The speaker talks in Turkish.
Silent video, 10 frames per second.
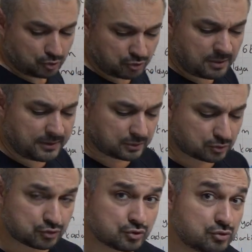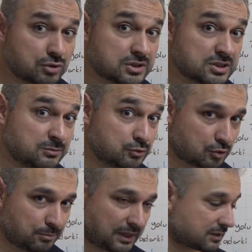O zaman koşucunun hızını
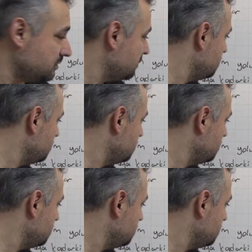bulurum. Bak